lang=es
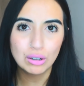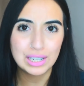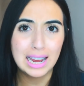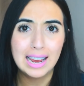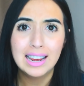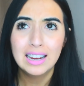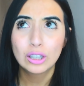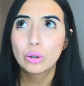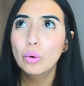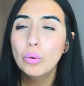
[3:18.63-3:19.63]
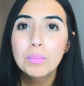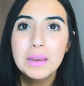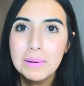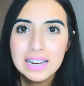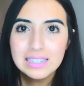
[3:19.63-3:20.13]
O sea, tú
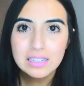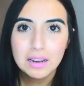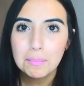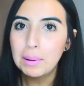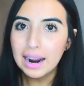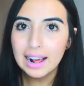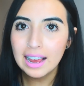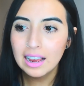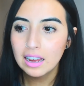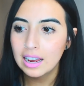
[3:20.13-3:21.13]
vives para